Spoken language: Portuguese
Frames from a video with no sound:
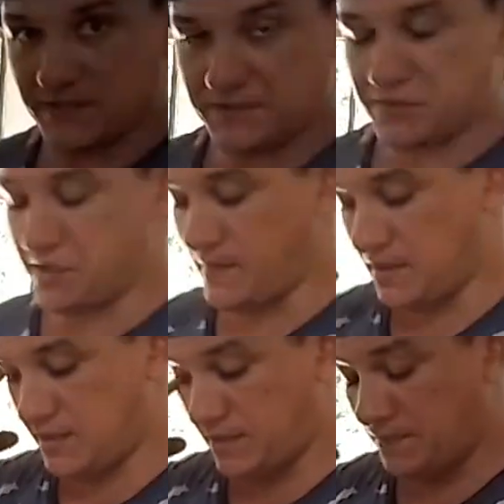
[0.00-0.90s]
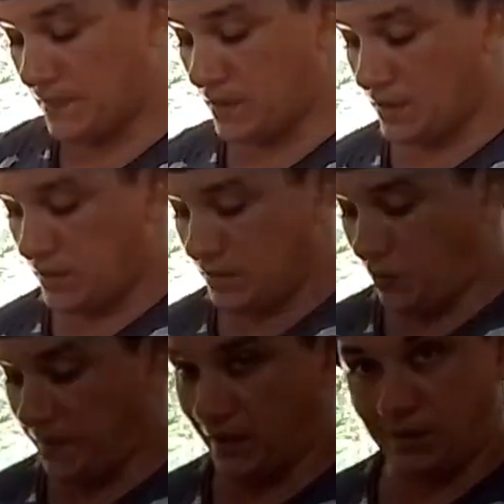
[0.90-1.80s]
esse sistema aqui, eu
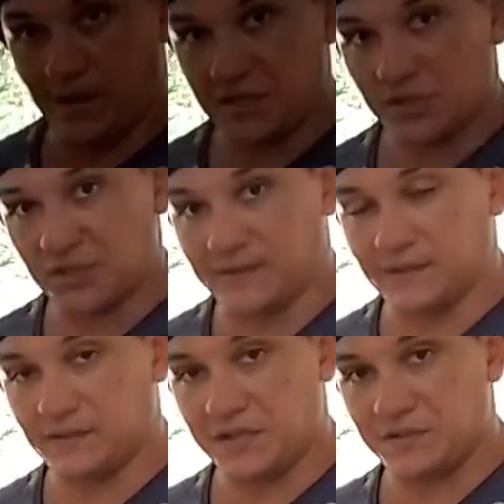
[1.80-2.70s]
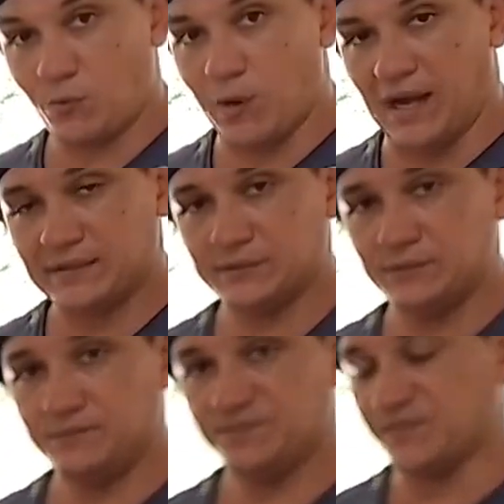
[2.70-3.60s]
pego uma barrinha chata 3 quartos,
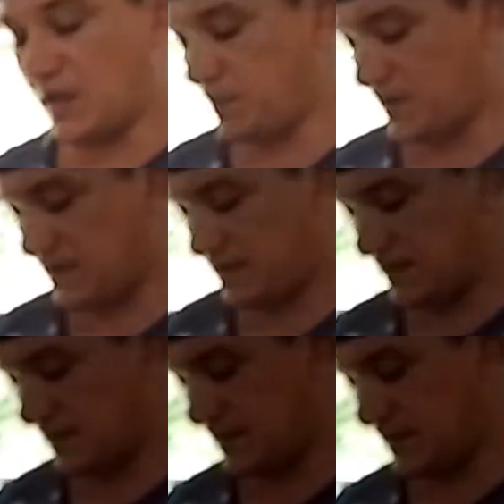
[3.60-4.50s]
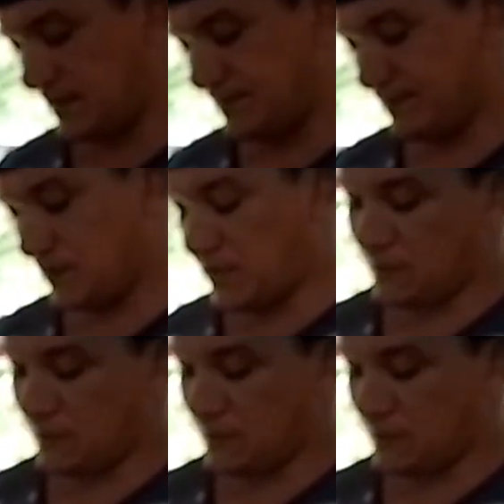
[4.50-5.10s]
né? Pode ser 3